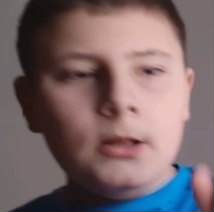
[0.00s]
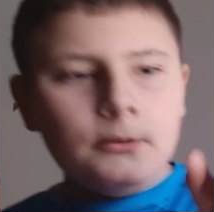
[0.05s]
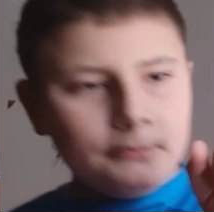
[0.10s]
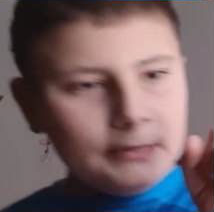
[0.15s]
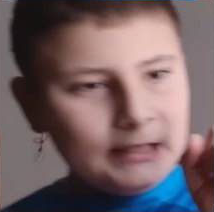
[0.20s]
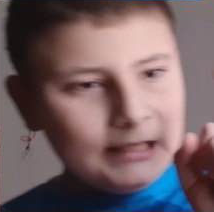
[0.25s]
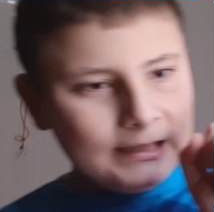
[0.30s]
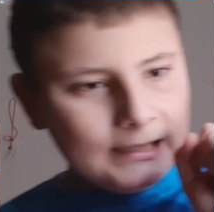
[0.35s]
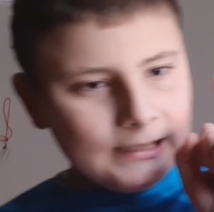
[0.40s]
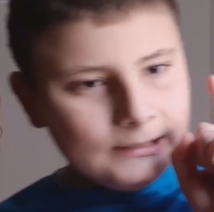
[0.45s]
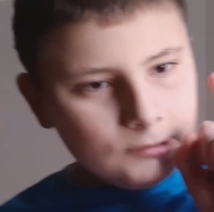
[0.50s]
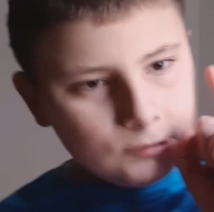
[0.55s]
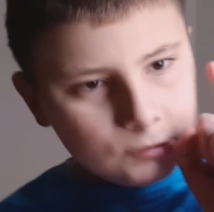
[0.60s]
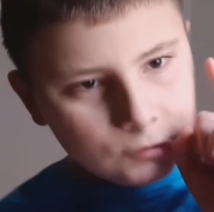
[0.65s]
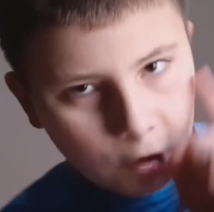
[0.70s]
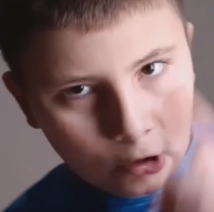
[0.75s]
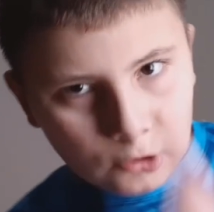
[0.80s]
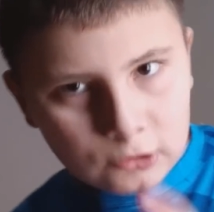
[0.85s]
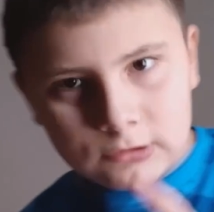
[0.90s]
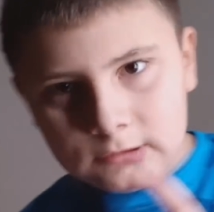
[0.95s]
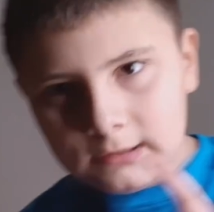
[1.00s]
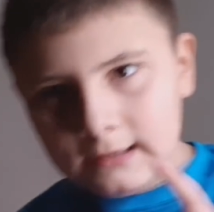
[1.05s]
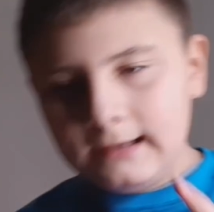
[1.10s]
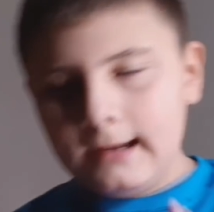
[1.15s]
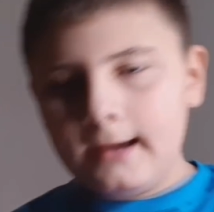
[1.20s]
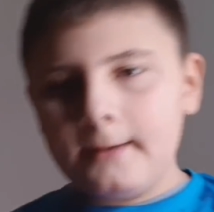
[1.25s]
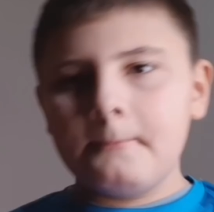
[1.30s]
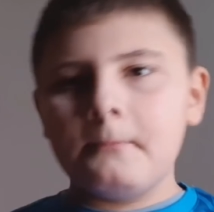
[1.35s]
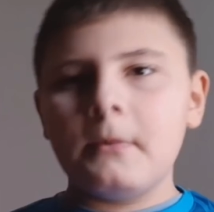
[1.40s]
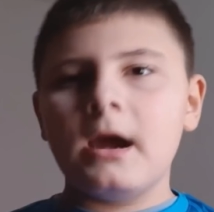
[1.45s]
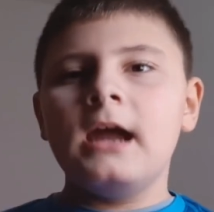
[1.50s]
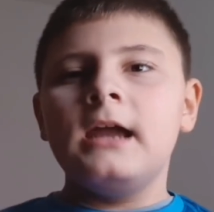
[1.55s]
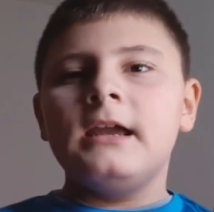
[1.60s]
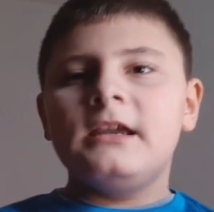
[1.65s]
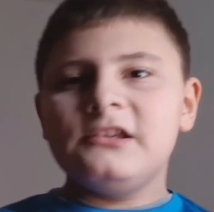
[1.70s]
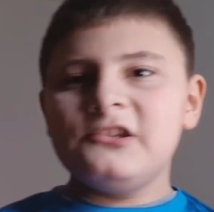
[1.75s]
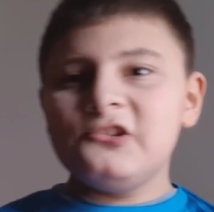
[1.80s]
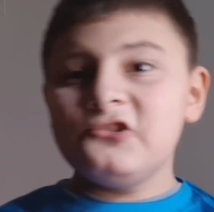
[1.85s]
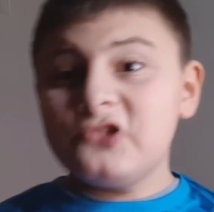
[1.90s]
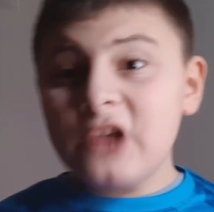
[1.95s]
perché il Tottenham
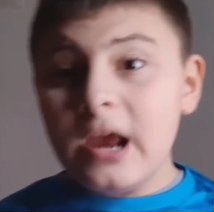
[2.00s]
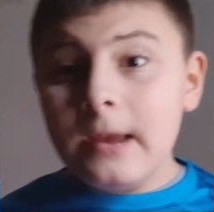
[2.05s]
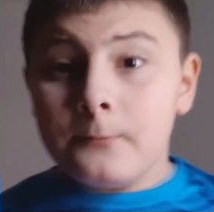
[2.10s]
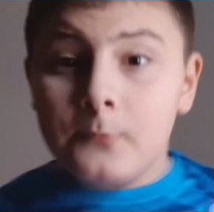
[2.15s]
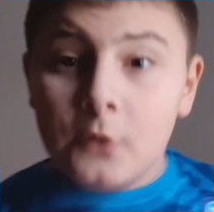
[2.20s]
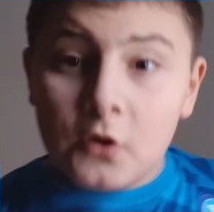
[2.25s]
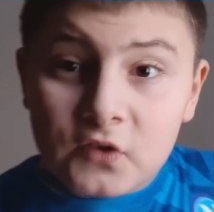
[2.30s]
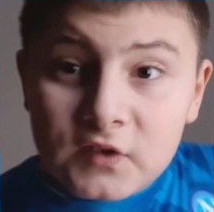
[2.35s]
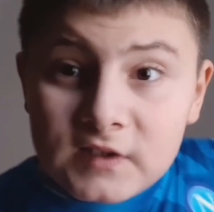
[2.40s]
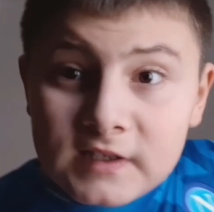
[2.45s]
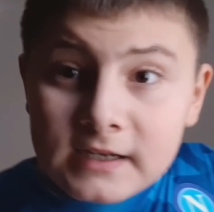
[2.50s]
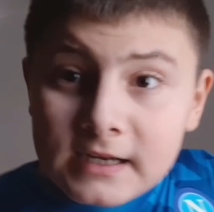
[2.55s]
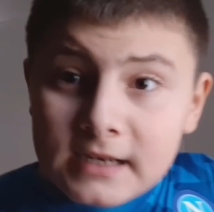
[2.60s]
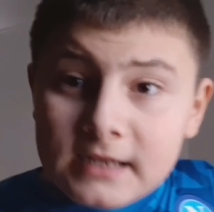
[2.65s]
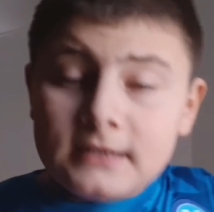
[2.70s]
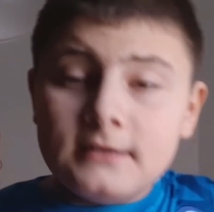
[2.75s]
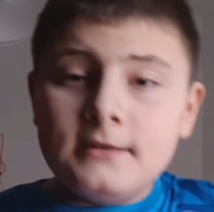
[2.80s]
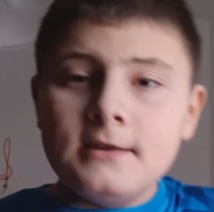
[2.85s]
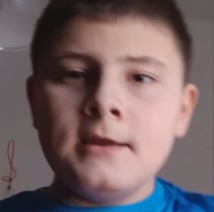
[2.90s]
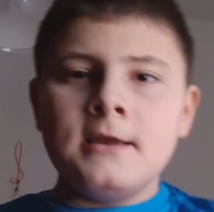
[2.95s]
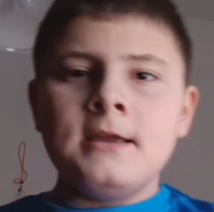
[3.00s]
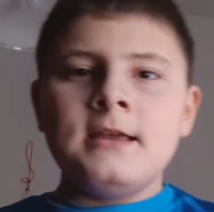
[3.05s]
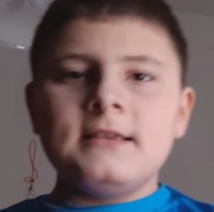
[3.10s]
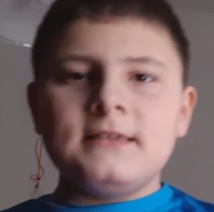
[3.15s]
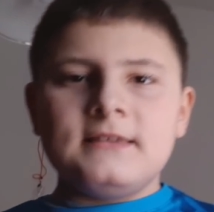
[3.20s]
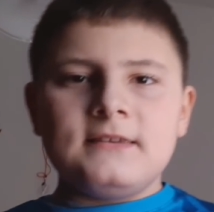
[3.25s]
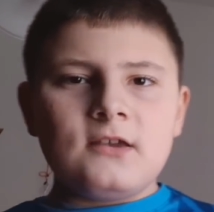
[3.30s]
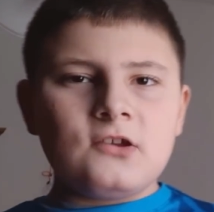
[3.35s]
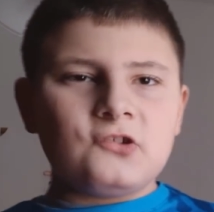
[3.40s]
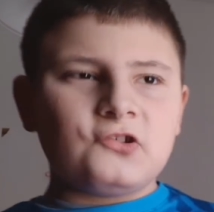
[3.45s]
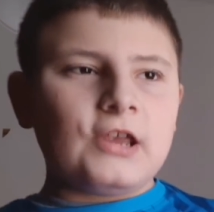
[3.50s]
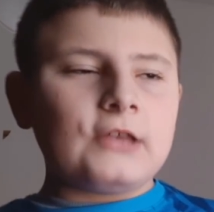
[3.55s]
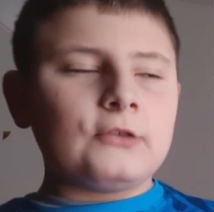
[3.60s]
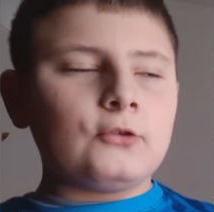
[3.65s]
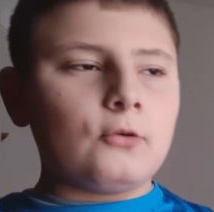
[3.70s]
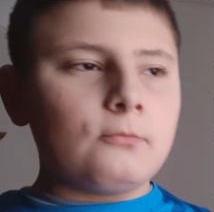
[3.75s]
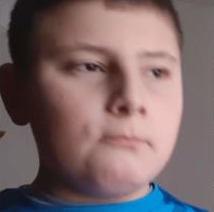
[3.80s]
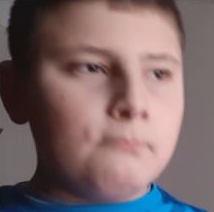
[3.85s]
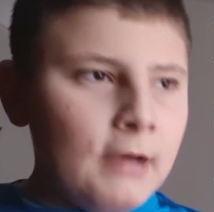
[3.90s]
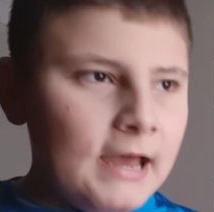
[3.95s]
in Champions League sta
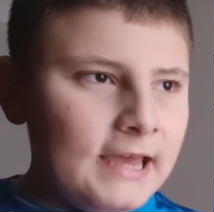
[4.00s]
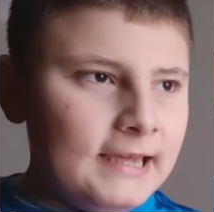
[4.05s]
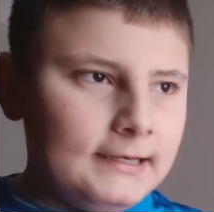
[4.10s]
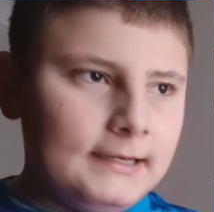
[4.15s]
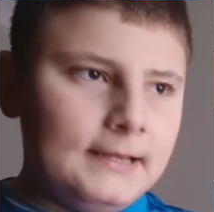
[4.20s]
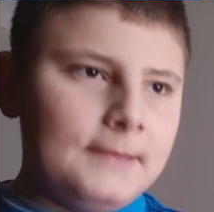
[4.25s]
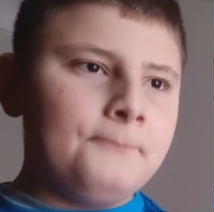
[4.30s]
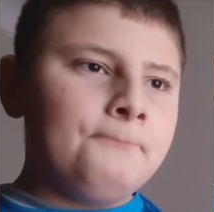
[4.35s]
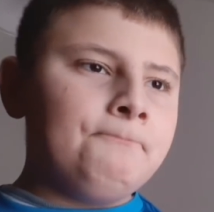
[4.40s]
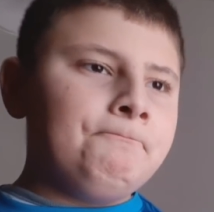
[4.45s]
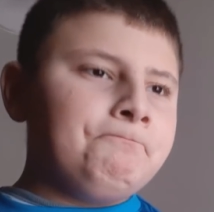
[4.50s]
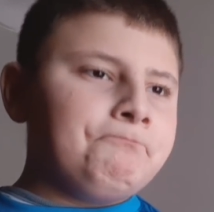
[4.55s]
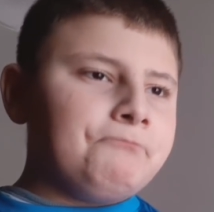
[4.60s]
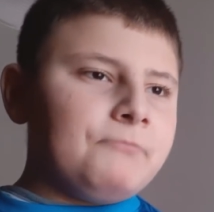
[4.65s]
facendo bene.